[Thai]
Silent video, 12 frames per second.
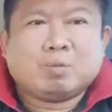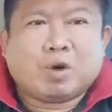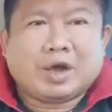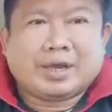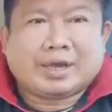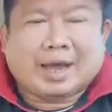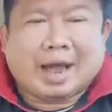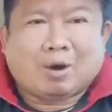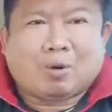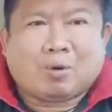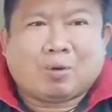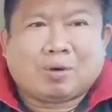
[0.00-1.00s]
มวยเข่า
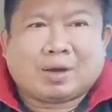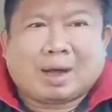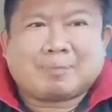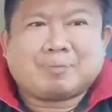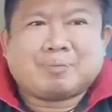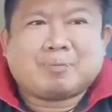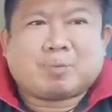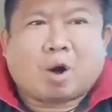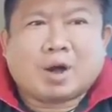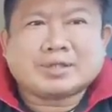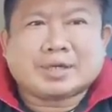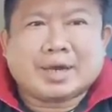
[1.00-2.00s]
ครับพ
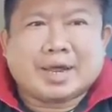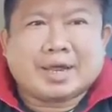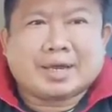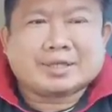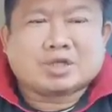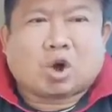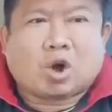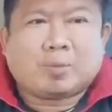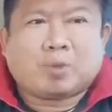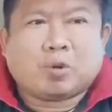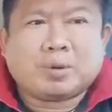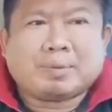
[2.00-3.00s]
รเสน่ห์สอ
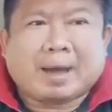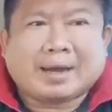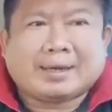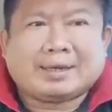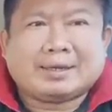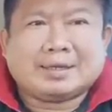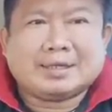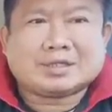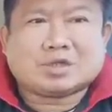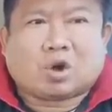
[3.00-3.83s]
ภูวิพัฒน์หรือสอ